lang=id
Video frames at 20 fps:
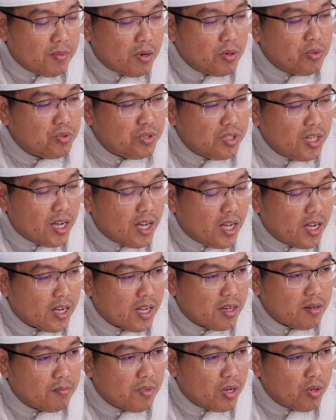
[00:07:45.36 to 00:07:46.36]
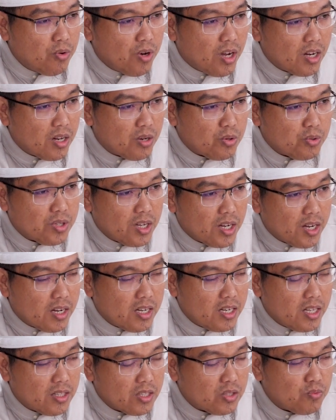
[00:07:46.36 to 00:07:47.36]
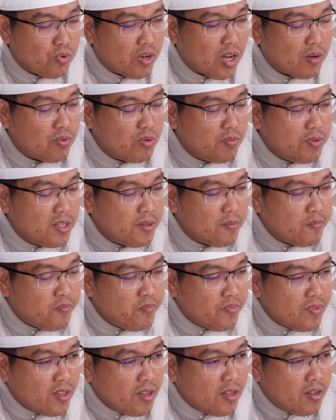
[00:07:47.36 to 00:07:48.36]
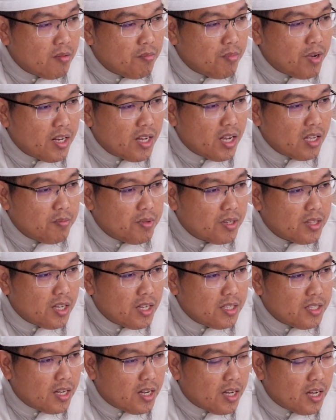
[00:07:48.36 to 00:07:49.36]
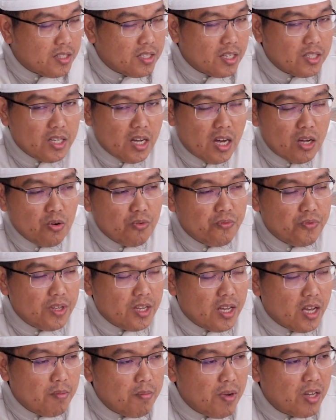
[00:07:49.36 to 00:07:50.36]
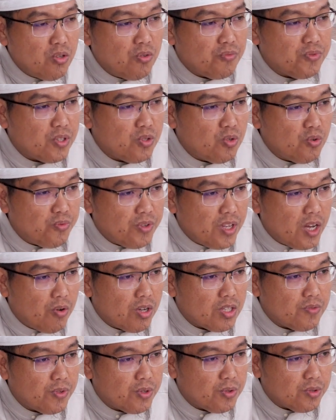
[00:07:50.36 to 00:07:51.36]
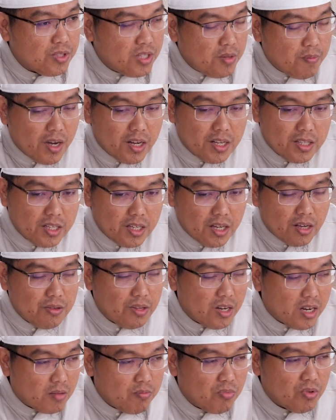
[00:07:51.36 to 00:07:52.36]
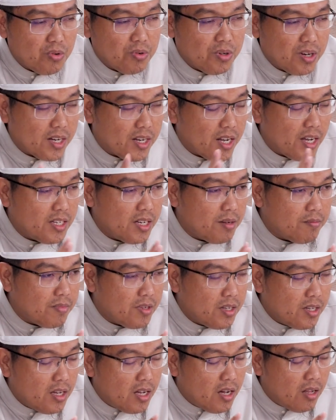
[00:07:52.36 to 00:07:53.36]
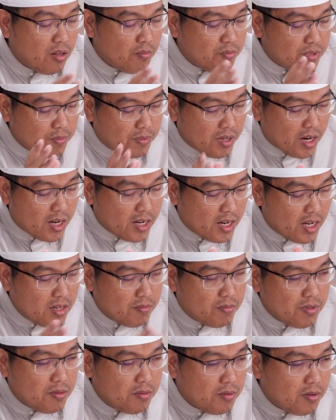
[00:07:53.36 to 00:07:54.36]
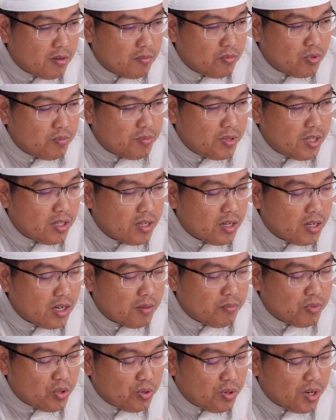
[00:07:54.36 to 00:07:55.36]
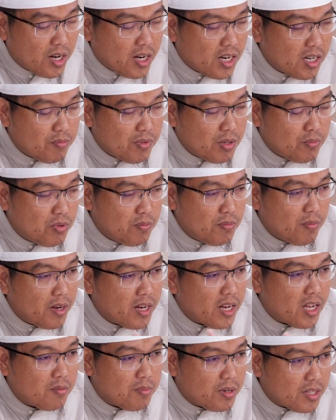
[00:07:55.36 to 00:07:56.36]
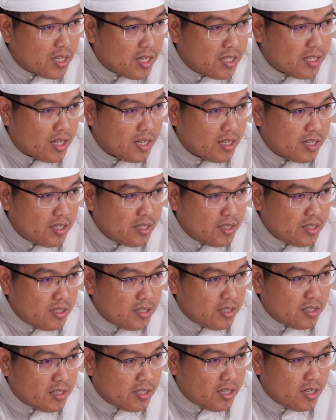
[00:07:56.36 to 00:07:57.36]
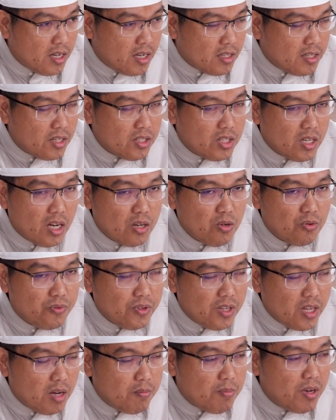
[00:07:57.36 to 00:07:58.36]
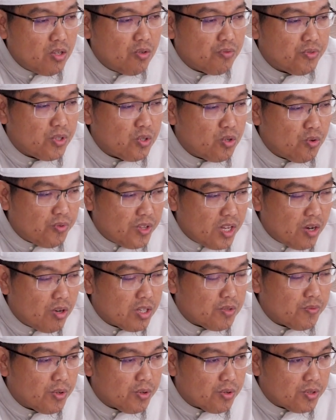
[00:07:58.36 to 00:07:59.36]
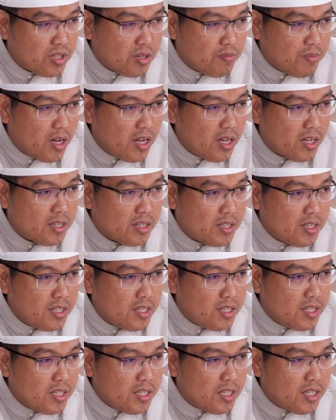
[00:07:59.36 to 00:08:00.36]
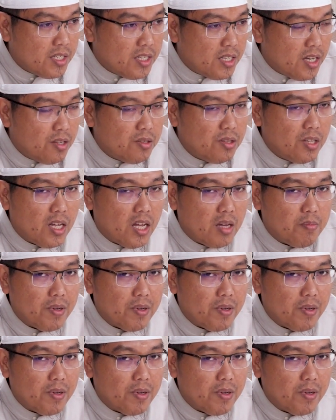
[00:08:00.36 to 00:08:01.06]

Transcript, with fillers: manusia yang akan melakukan kerusakan di atas muka bumi, malaikat bertanya, "Ataja'alu fiha ma yufsidu fiha wa yasfiku dima?" Ketika Allah akan menurunkan Adam, Allah menciptakan Adam di bumi, eh, menurunkan Adam di bumi, malaikat bertanya, "Ya, ataja'alu fiha ma yufsidu fiha wa yasfiku dima?" Ya Allah,